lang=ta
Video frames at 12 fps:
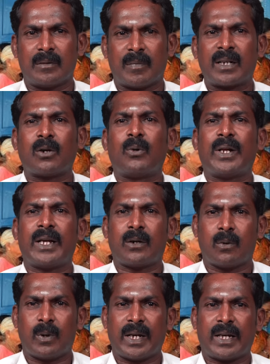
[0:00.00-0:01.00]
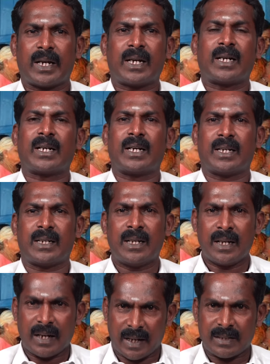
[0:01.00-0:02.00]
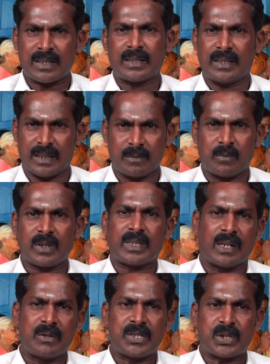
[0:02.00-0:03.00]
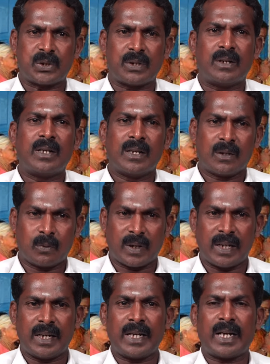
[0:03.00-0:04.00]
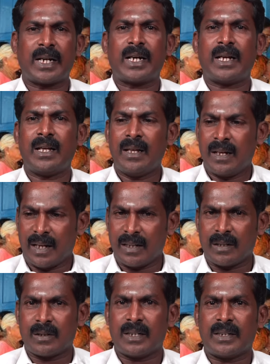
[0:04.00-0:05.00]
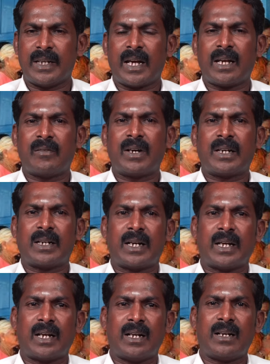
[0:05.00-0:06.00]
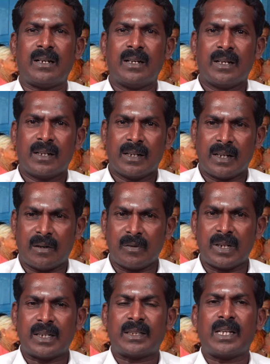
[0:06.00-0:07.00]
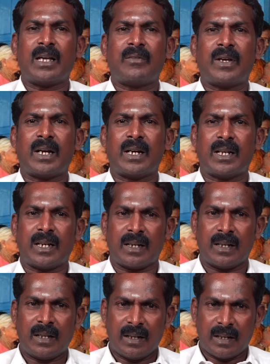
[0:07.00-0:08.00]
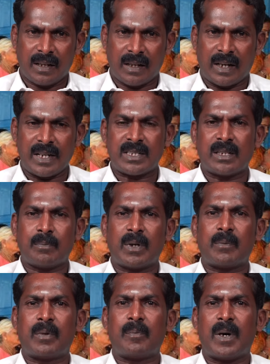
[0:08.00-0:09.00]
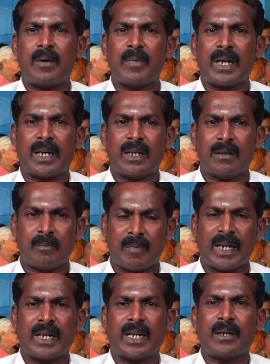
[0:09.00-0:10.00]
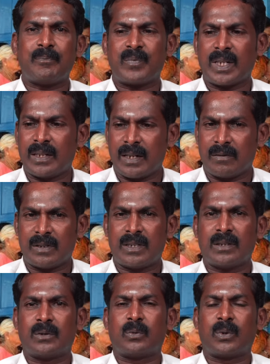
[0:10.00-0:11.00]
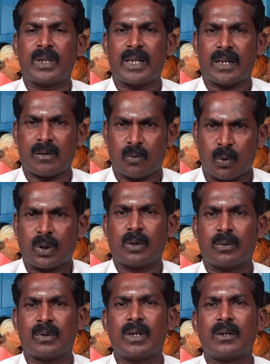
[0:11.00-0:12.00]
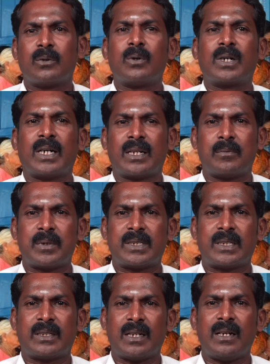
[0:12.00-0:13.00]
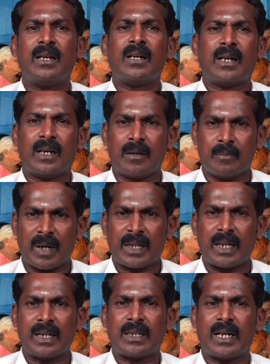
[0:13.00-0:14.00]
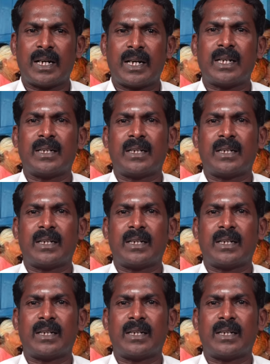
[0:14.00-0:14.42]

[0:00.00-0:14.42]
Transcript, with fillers: மக்களுடைய கோரிக்கையாக நாங்கள் அரசுக்கு இதன் மூலம் தெரிவிச்சுக்கிடுதோம் உடனடியாக அந்த நியாய விலை கடைகளில் அவங்களுக்கு தேவையான அரிசி பருப்பு பாமாயில் மண்ணெண்ணெய் இதை வந்து உறுதியாக கொடுக்கணும் கொடுக்காத பட்சத்தில் மக்களுக்காக